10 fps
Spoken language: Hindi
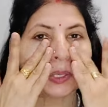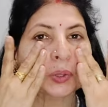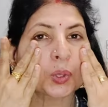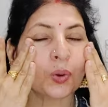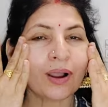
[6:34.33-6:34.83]
तो
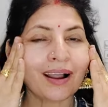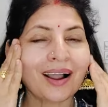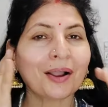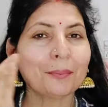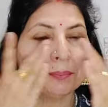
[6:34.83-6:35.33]

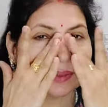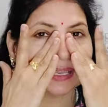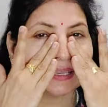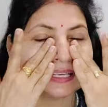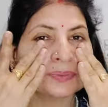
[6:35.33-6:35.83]
आप भी
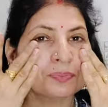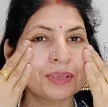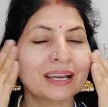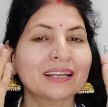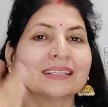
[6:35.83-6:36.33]
इस
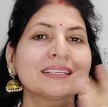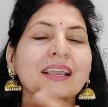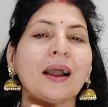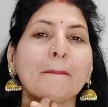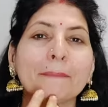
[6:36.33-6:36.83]
प्यारे से
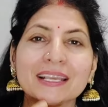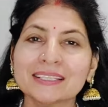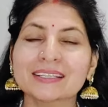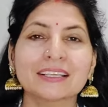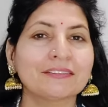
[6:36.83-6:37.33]
अमेजिंग
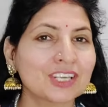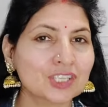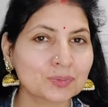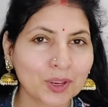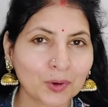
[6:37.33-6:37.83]
से फेस
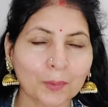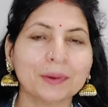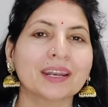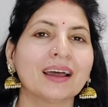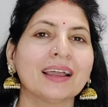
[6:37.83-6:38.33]
पैक को
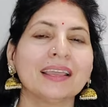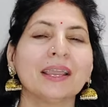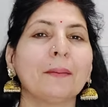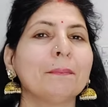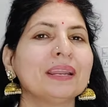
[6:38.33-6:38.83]
बनाएं
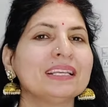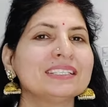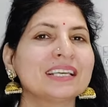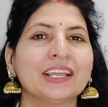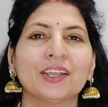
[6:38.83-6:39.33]
अपने
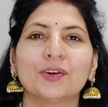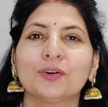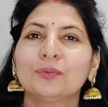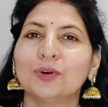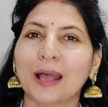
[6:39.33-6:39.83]
चेहरे को
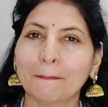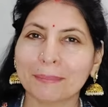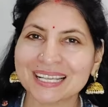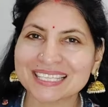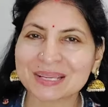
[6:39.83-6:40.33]
बुढ़ापे
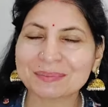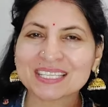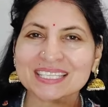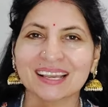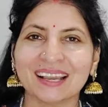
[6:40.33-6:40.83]
से
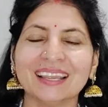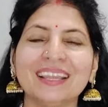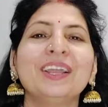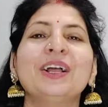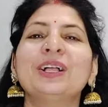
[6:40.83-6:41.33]
बचाएं
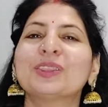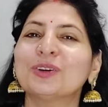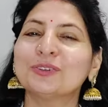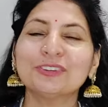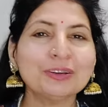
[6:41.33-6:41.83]
तो
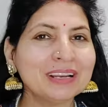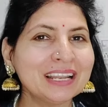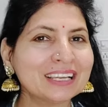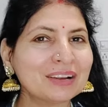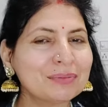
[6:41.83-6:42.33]
फिर मिलेंगे
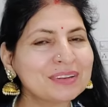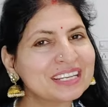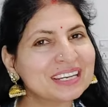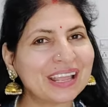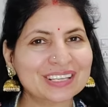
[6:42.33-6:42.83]
हम अपनी
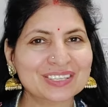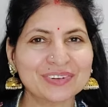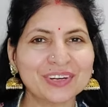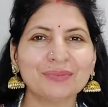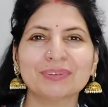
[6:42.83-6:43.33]
नेक्स्ट
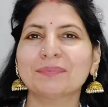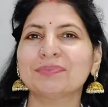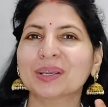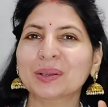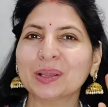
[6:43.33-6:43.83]
वीडियो में तब तक
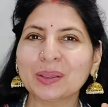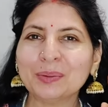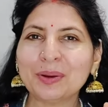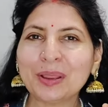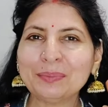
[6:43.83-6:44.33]
के लिए
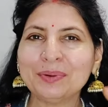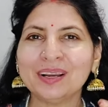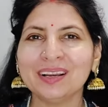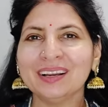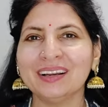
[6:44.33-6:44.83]
बाय
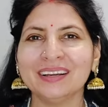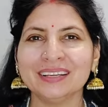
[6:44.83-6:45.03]
बाय